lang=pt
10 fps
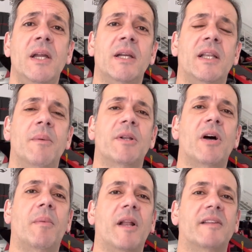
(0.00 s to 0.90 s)
Queria mandar
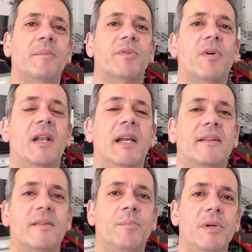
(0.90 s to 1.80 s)
um abraço para os colegas
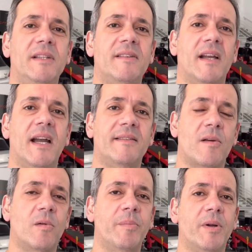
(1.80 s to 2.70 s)
que são policiais, que
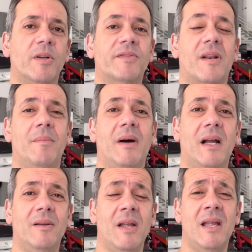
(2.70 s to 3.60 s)
acompanham o nosso
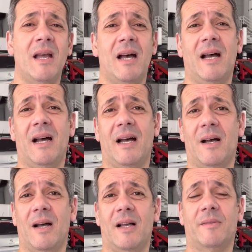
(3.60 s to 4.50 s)
trabalho,
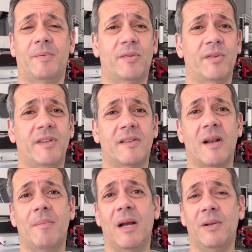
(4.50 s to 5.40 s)
a, as pessoas que
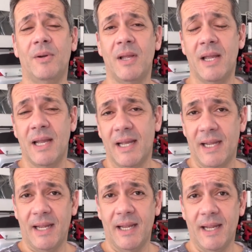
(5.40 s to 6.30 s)
trabalham
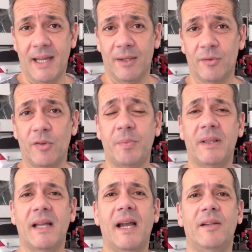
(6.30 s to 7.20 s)
é, nos
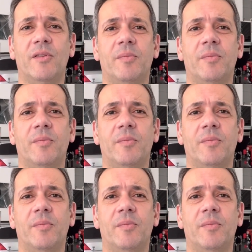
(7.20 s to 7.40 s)
hospitais, os